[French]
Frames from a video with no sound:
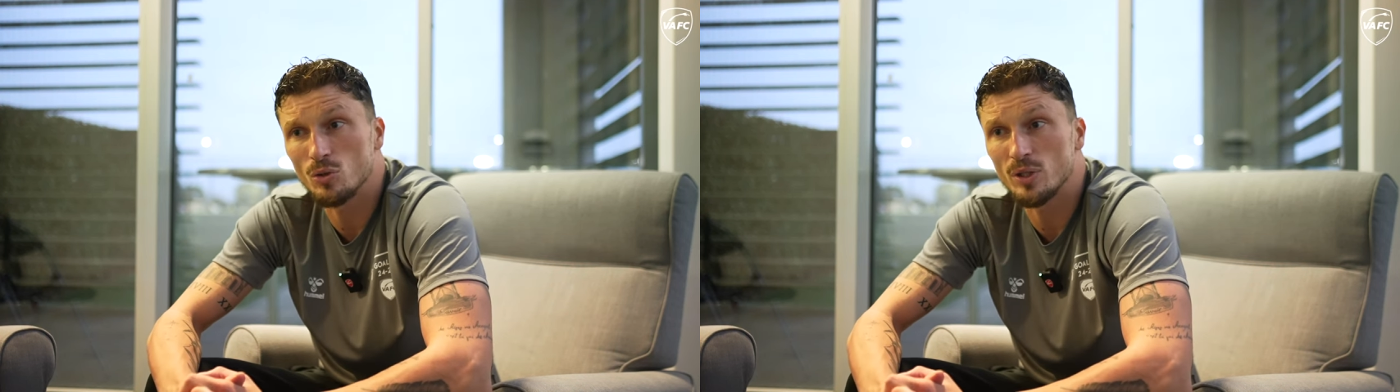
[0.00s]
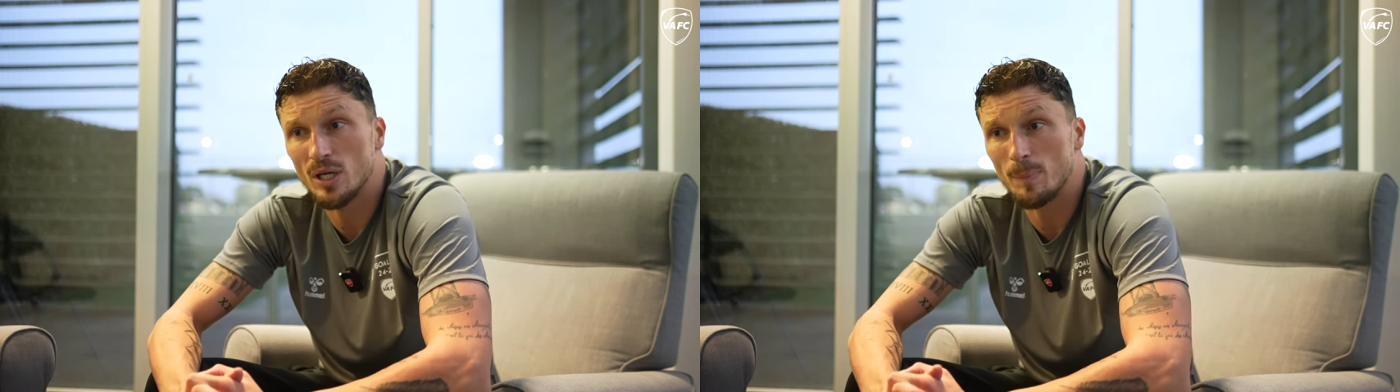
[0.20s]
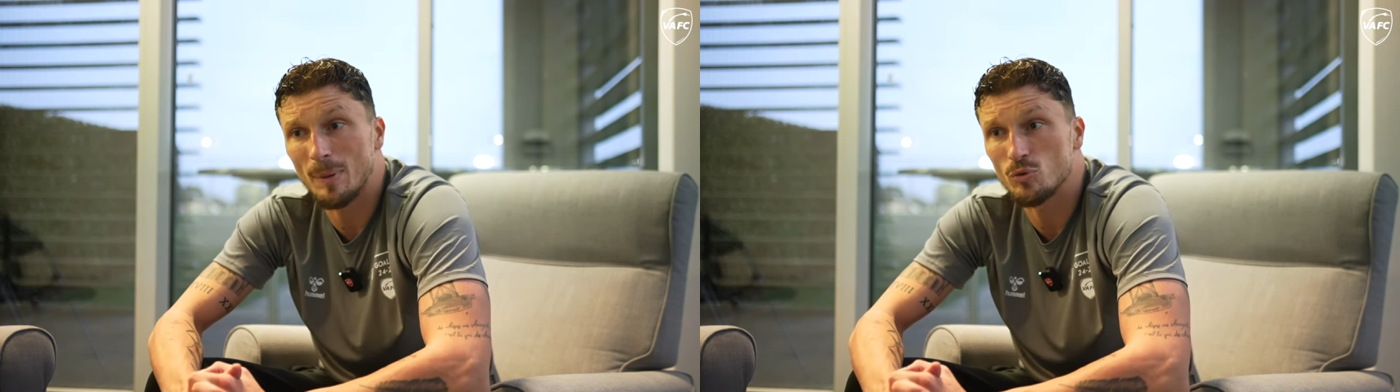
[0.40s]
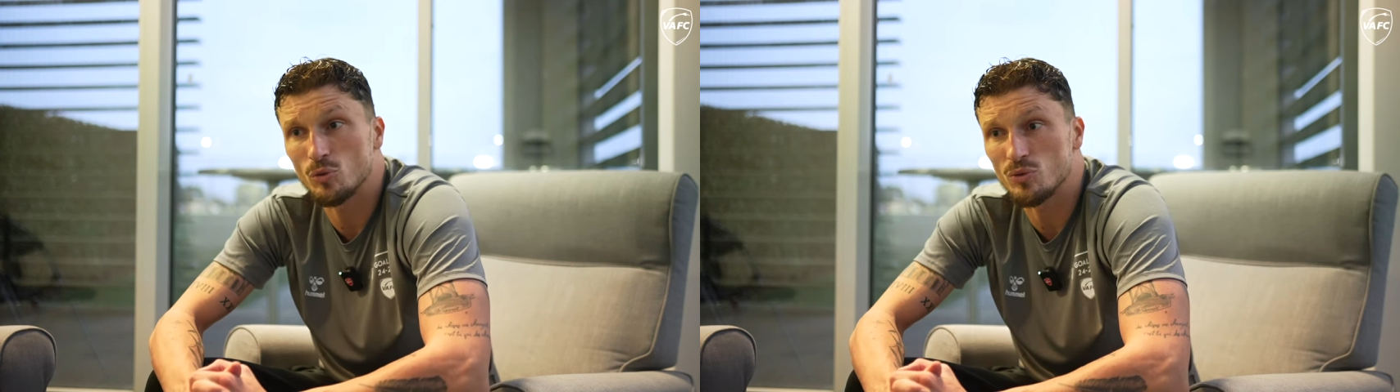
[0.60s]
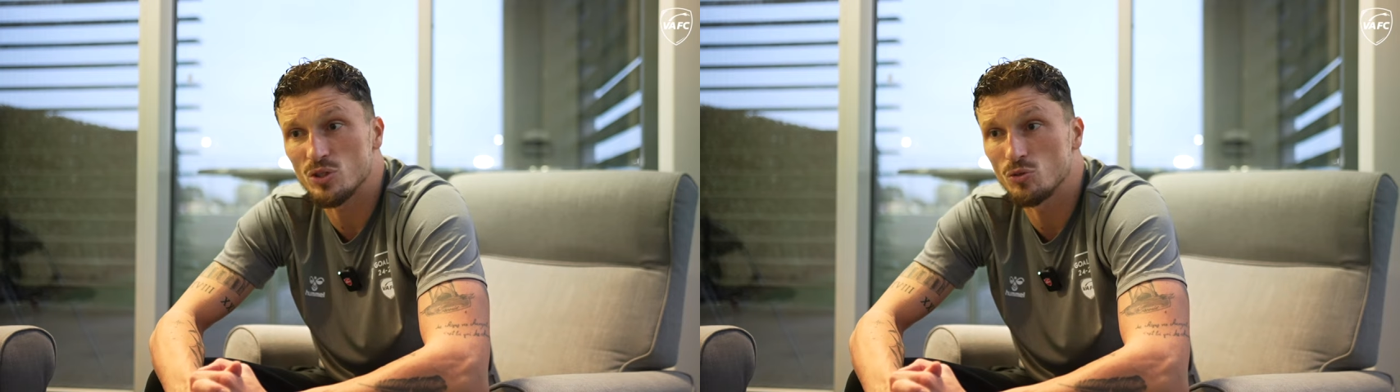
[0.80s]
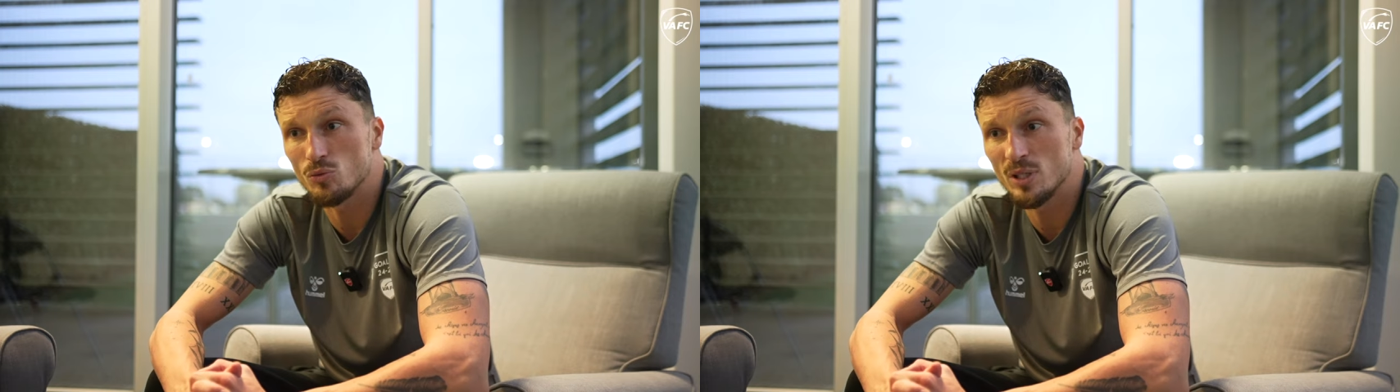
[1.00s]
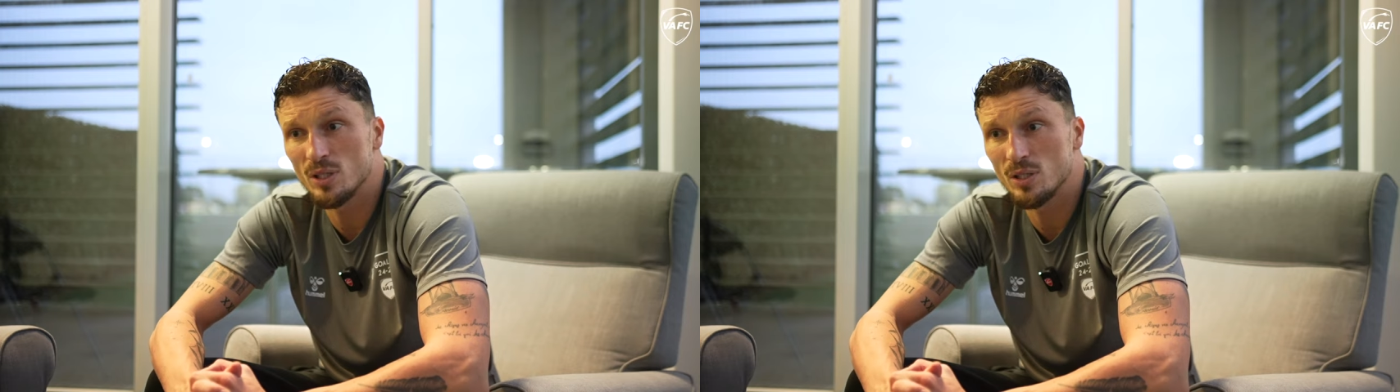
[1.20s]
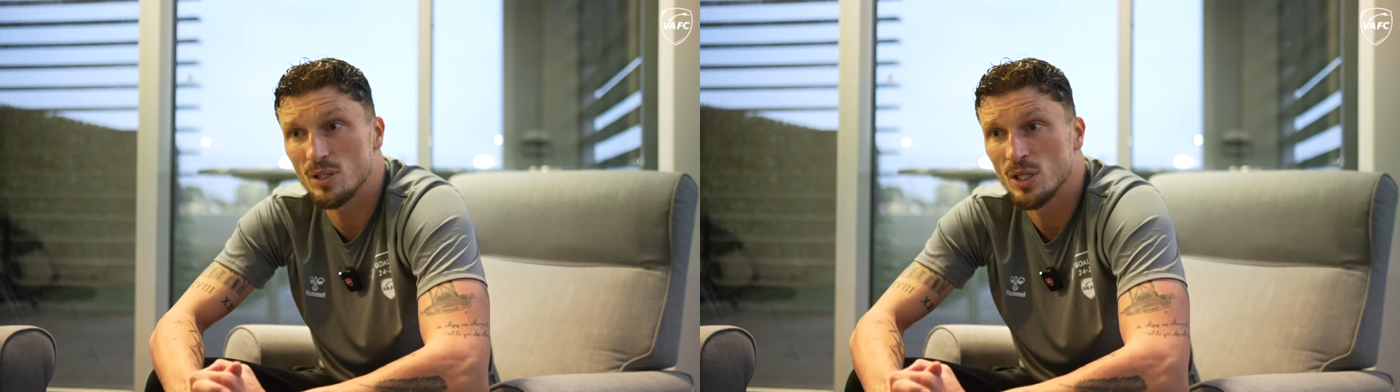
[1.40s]
qu'on est capable de
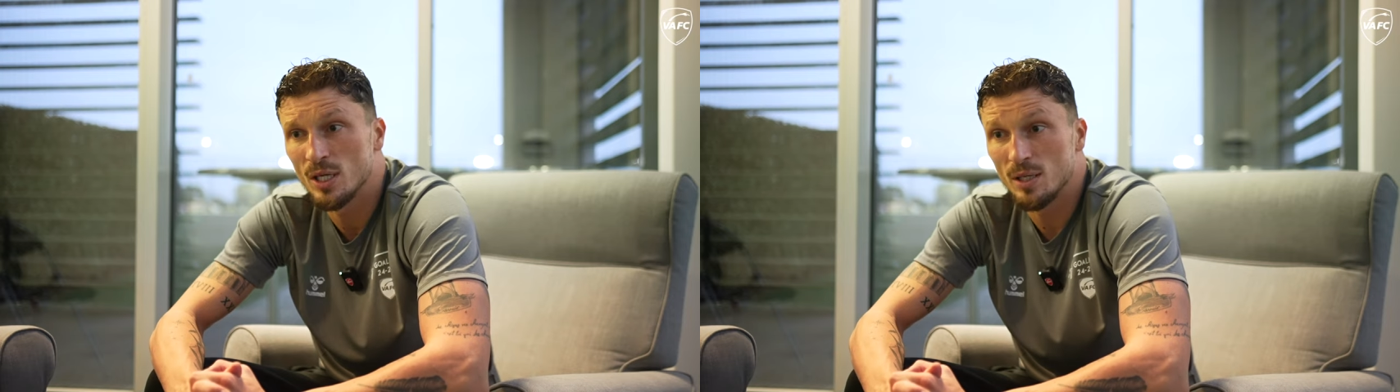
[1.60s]
continuer.